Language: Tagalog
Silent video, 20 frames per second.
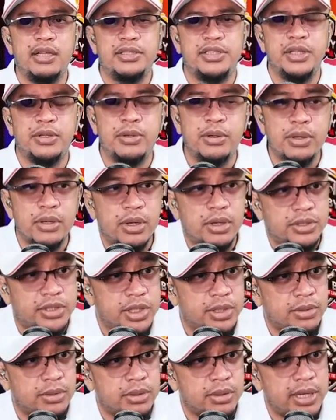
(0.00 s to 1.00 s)
siguro,
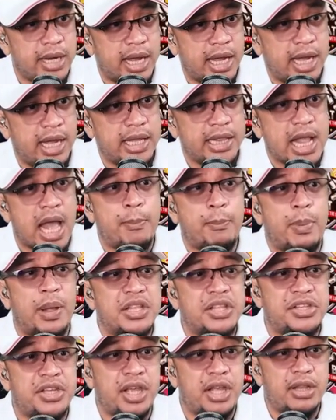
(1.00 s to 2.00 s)
siguro lang ha, ah,
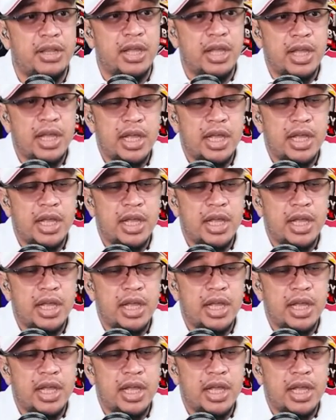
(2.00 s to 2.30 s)
napansin.